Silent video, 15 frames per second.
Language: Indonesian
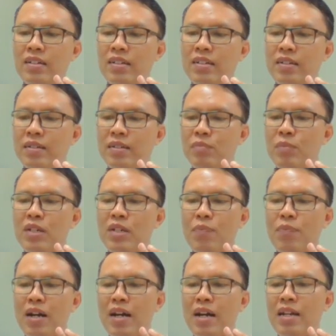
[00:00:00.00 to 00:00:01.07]

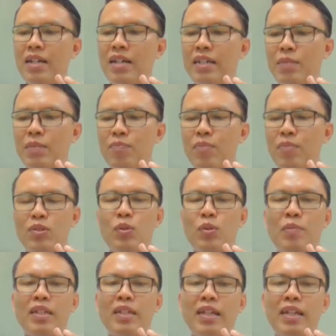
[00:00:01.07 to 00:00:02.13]
beberapa dari gempa tersebut memang
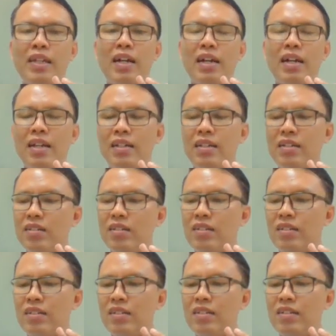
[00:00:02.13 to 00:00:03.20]
dirasakan
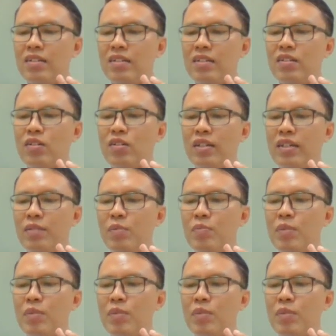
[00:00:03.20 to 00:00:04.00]
oleh beberapa